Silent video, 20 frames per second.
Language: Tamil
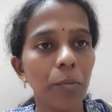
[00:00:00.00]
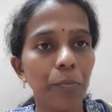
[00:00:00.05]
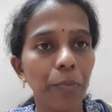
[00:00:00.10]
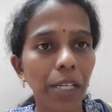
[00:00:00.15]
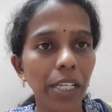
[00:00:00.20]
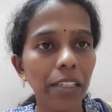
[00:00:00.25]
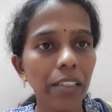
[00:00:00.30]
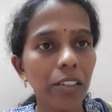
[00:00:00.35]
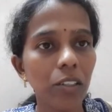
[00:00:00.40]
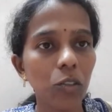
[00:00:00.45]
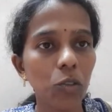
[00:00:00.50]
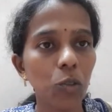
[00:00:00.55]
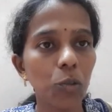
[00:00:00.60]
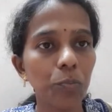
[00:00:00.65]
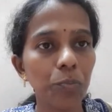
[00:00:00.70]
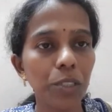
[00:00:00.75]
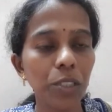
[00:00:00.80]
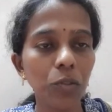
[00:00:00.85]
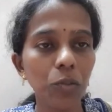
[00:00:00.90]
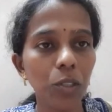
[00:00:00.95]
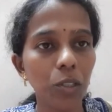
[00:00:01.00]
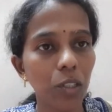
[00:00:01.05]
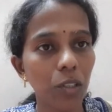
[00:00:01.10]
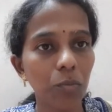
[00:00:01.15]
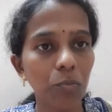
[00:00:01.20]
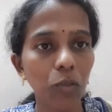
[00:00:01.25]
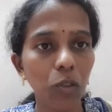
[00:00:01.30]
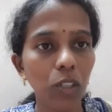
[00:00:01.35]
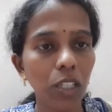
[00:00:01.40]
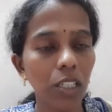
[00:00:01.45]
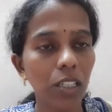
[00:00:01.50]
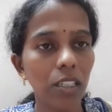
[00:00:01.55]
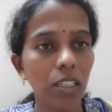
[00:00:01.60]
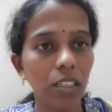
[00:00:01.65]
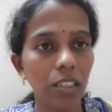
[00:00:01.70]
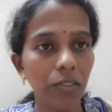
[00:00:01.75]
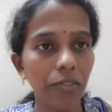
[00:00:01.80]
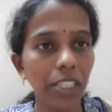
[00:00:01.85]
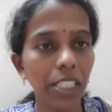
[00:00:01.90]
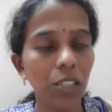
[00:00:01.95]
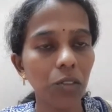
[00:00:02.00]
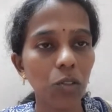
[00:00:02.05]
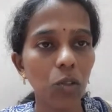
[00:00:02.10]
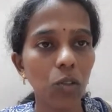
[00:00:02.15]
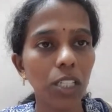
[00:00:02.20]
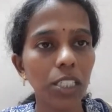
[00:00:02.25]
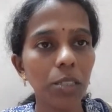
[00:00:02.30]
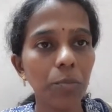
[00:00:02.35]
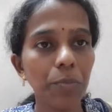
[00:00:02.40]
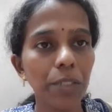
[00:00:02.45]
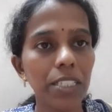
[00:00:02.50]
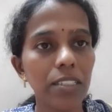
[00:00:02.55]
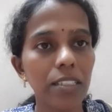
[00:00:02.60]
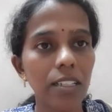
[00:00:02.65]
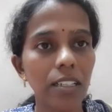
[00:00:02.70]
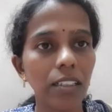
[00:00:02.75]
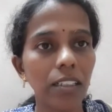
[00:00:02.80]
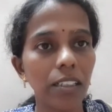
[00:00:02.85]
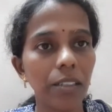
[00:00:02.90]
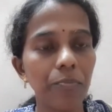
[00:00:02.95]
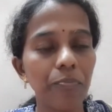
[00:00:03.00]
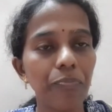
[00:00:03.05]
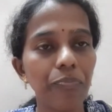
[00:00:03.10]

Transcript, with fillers: பெயிண்டரை கூப்பிட்டு உள்ள வீட்டுக்குள்ளே உட்காந்து பேசுகிறாங்க